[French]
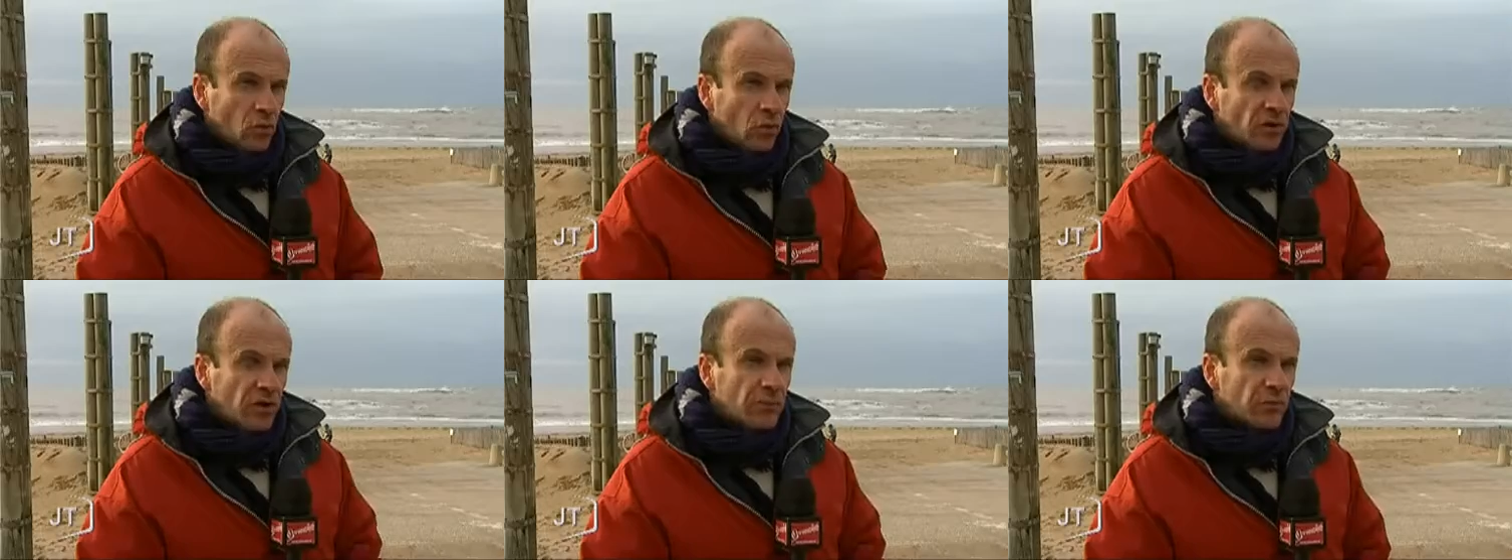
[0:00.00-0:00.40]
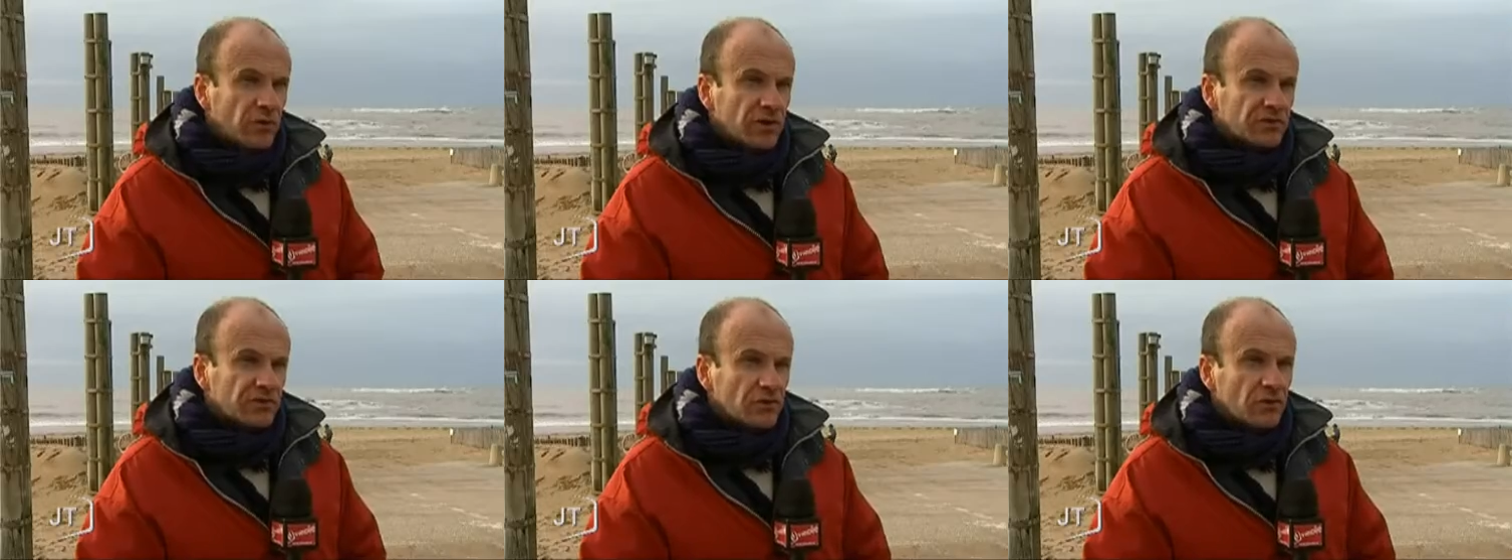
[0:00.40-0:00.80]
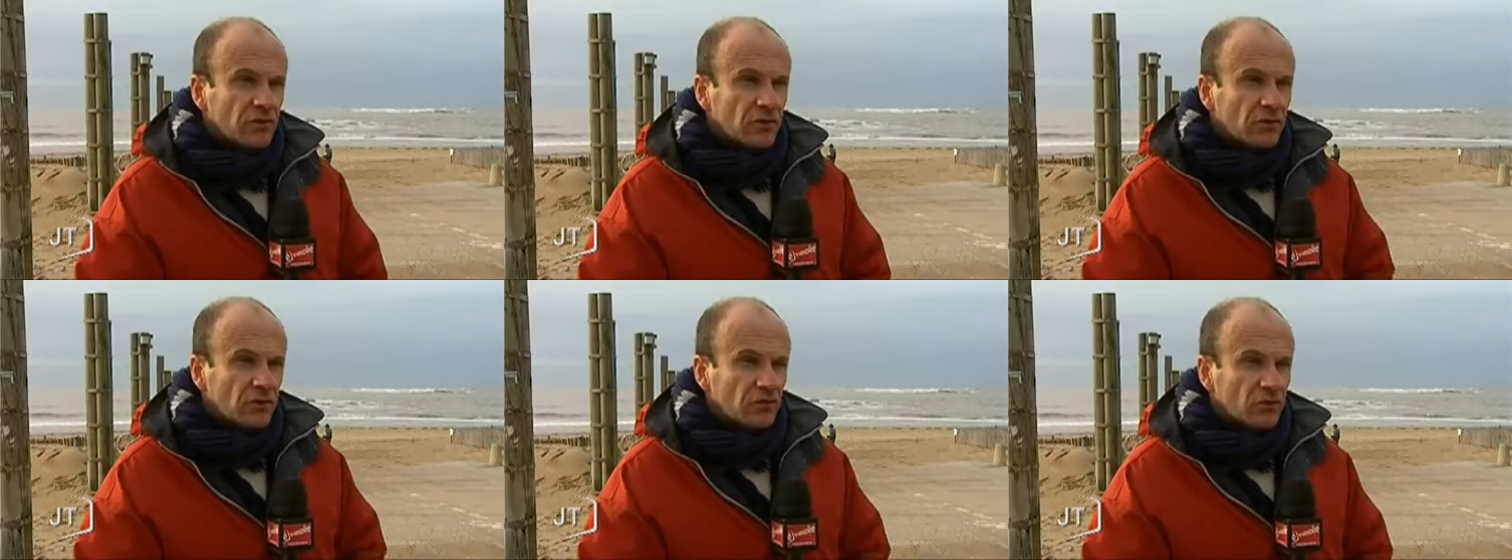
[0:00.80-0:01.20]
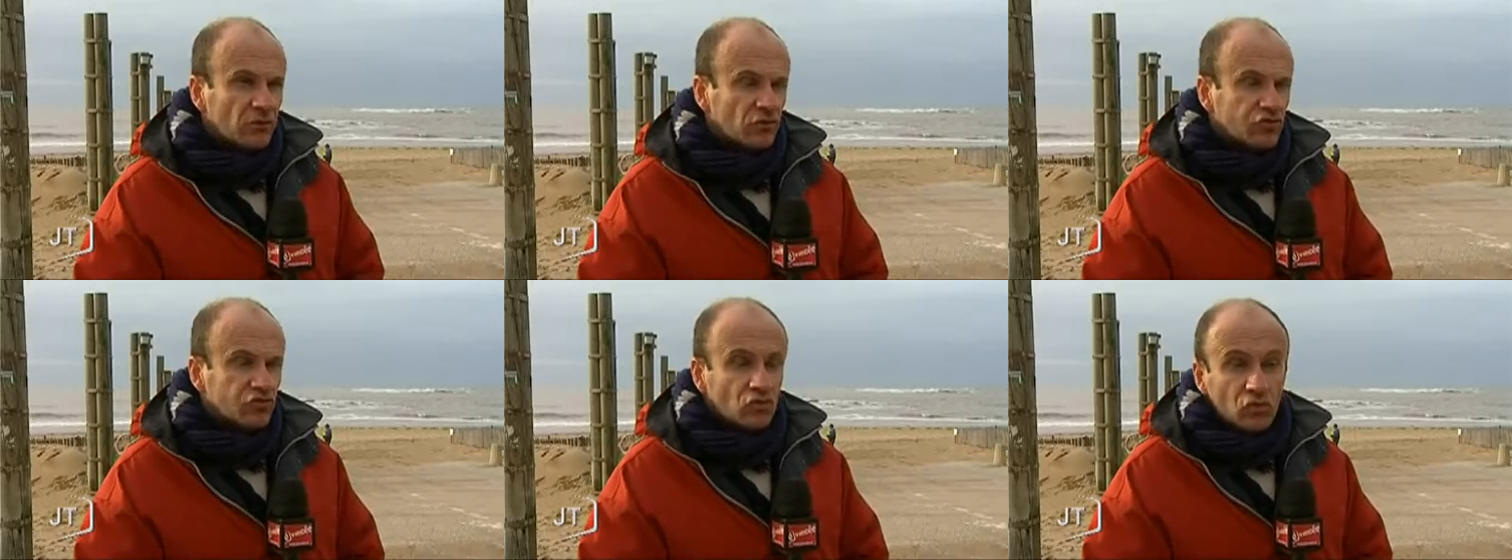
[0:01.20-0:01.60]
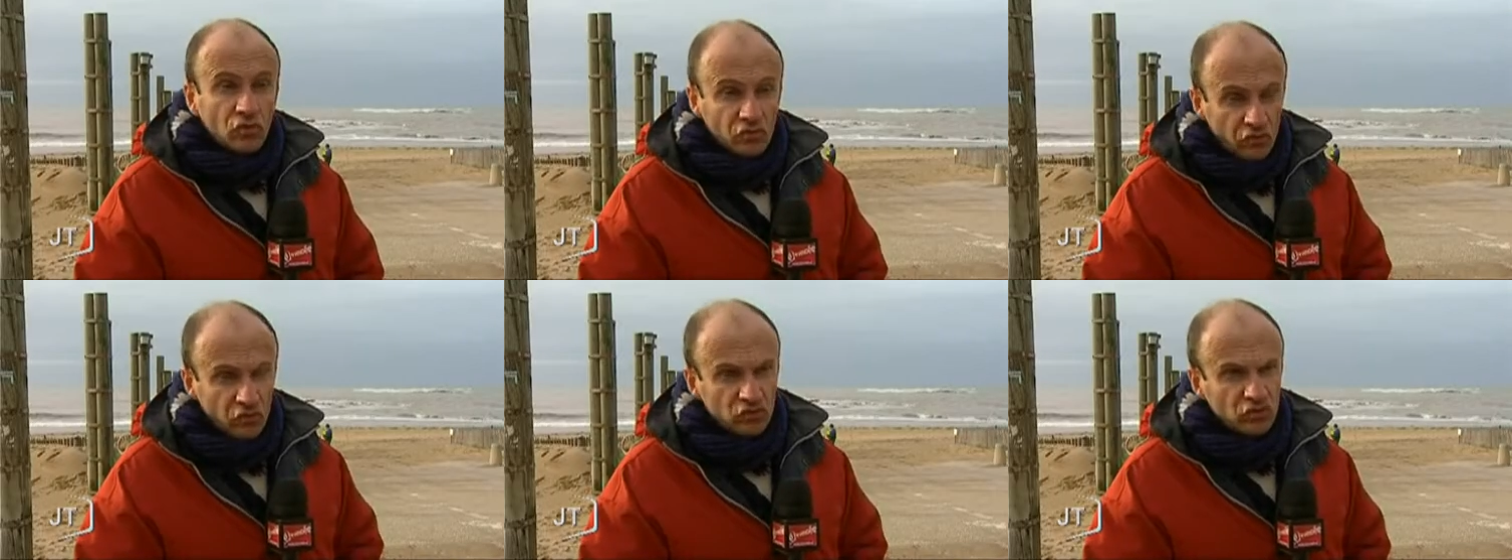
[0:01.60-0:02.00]
On est pour l'instant euh, sur
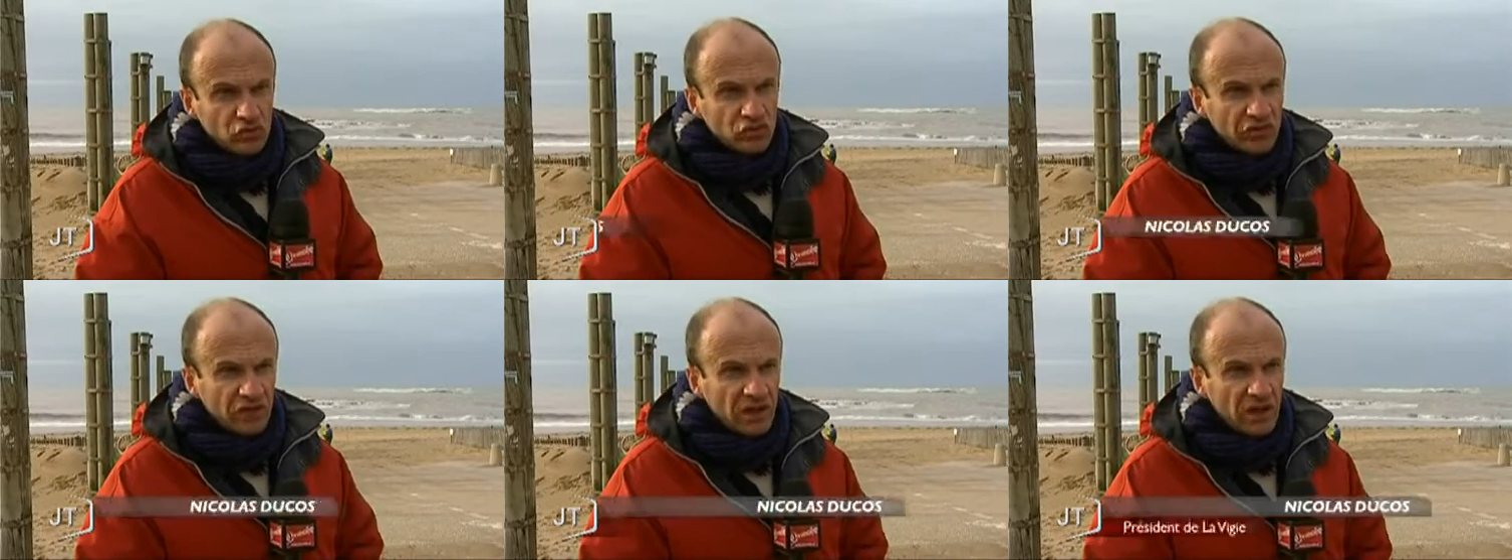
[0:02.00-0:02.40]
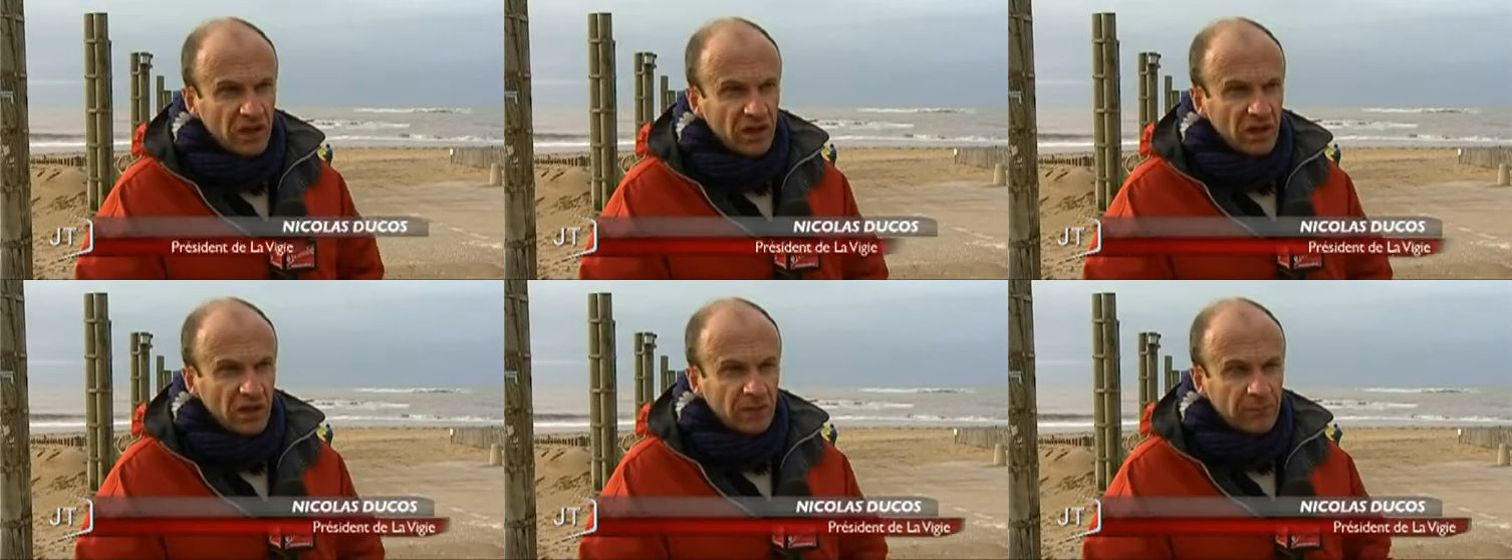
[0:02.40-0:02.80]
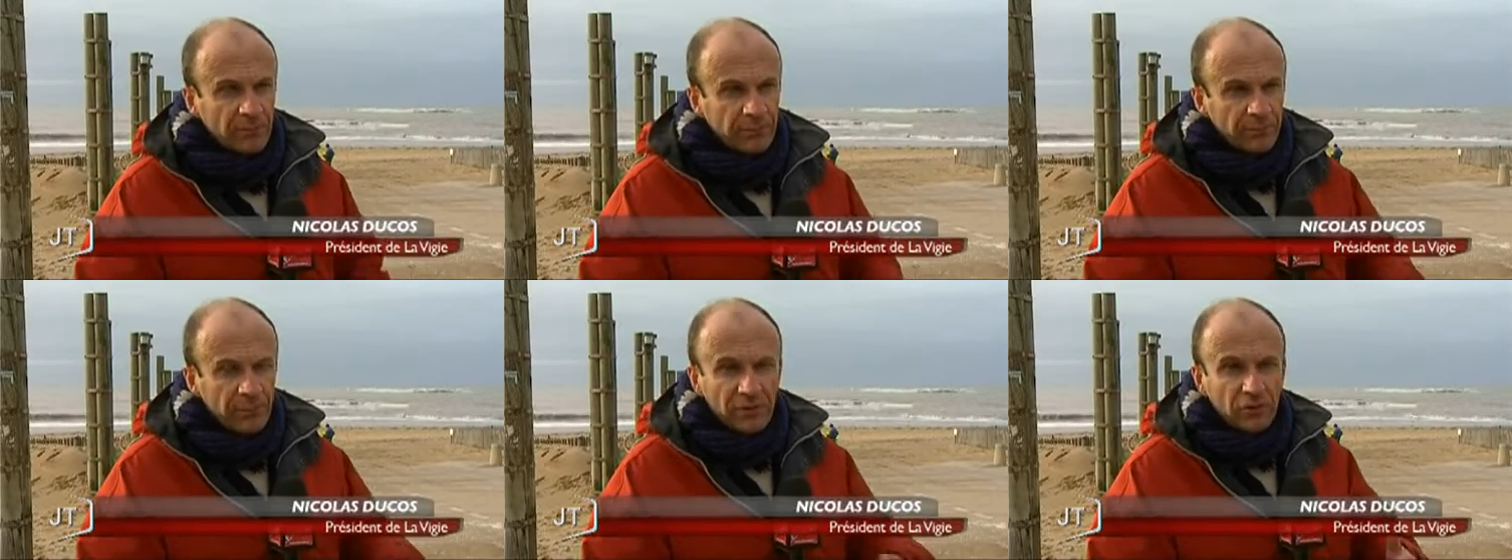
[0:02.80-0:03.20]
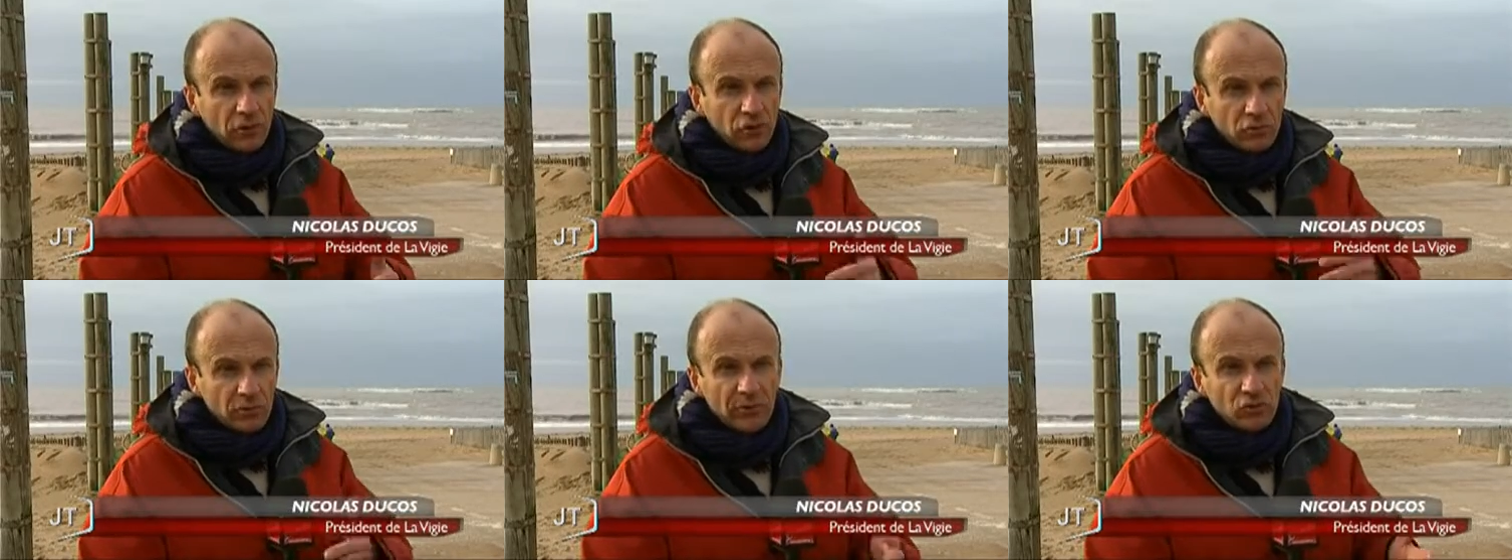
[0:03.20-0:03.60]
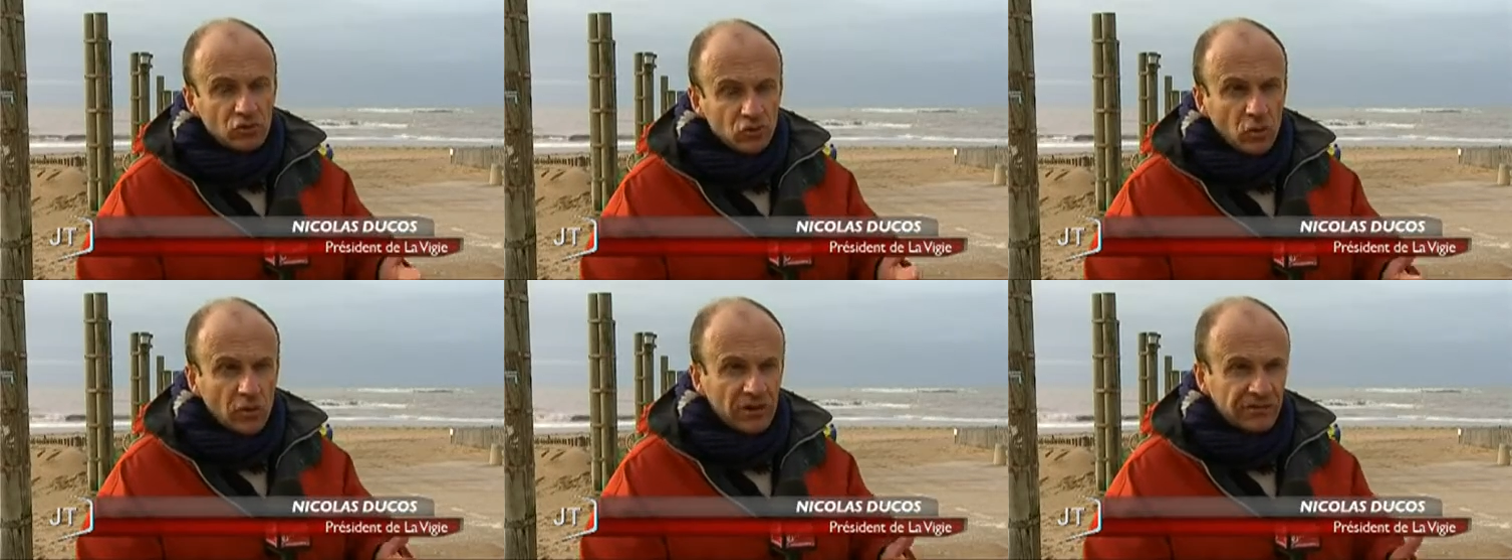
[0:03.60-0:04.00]
le fond du dossier et pas dans le
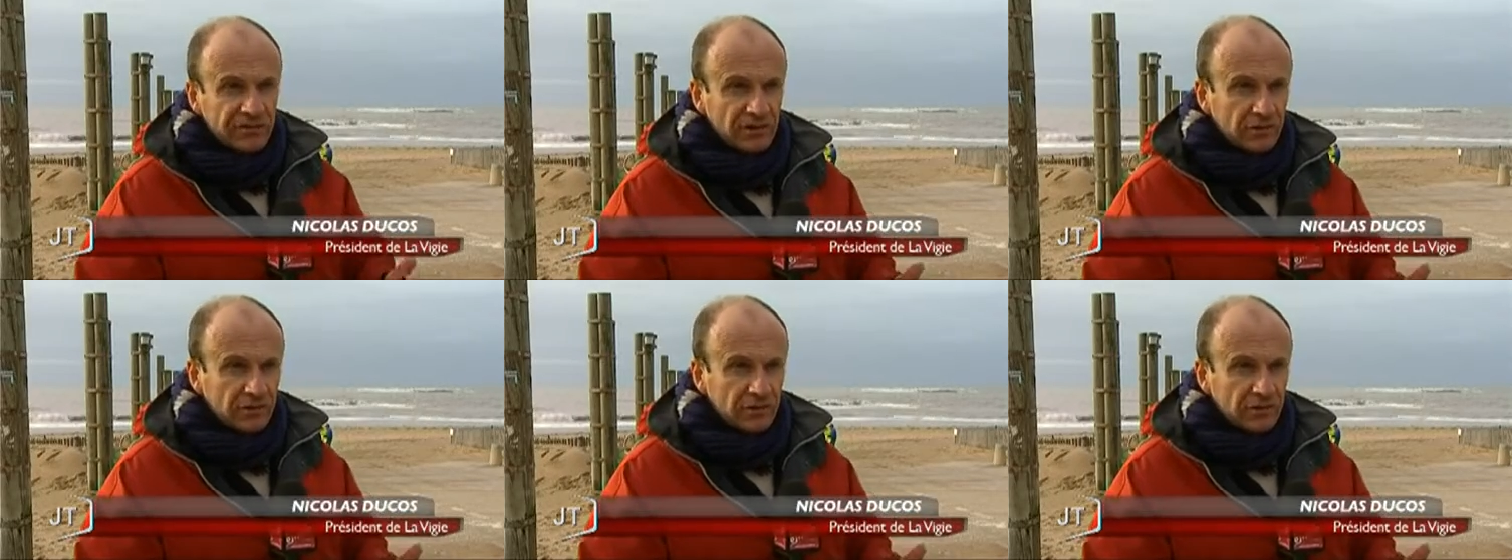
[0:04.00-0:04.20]
domaine du droit.